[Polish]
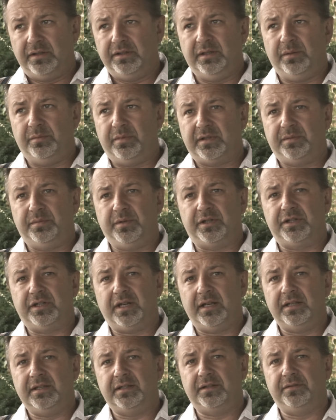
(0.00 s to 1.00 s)

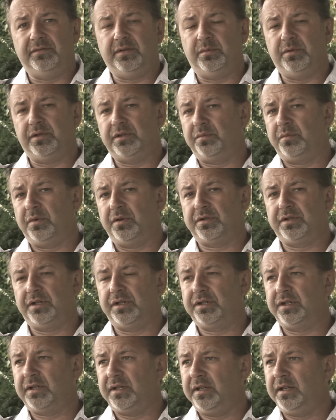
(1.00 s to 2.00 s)
niebezpieczeństwie być
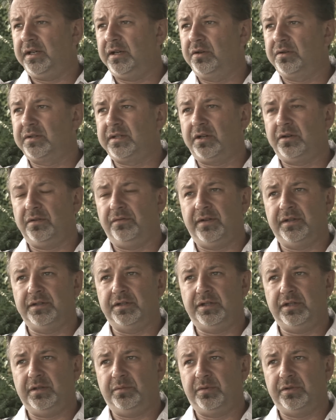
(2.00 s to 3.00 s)
może, że jego
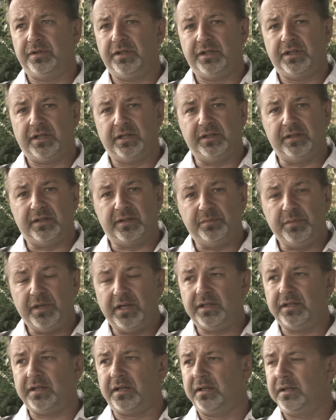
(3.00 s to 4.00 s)
zachowanie się podejrzanie
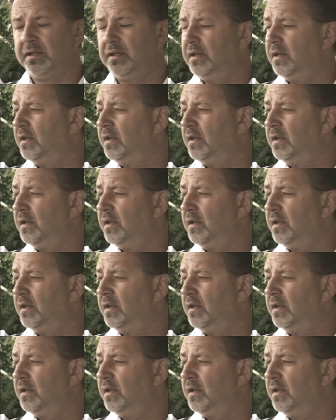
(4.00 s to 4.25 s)
zmienia,